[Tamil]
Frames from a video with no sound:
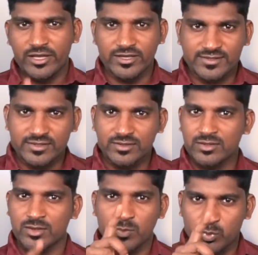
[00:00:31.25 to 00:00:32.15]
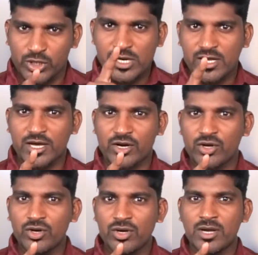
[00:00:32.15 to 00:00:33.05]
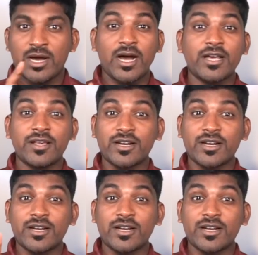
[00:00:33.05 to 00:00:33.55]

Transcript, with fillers: எஸ் முதல் காரணம் அங்கே